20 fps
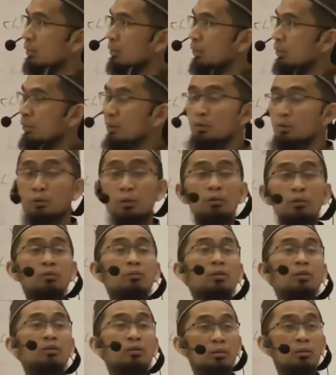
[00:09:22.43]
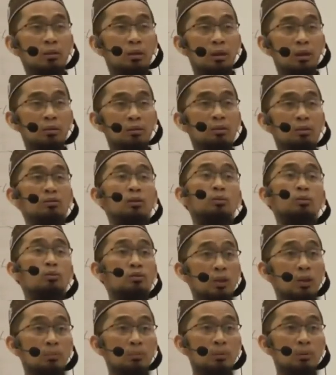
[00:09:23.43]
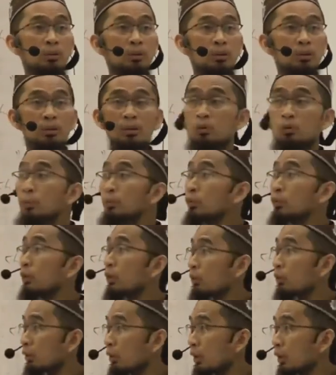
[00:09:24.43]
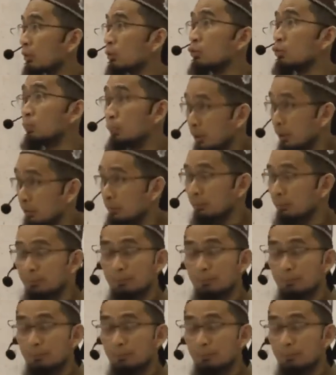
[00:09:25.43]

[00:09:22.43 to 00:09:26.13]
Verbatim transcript: Orang sholat 11 rakaat, 1 jam. Dia 23 rakaat, 7 menit.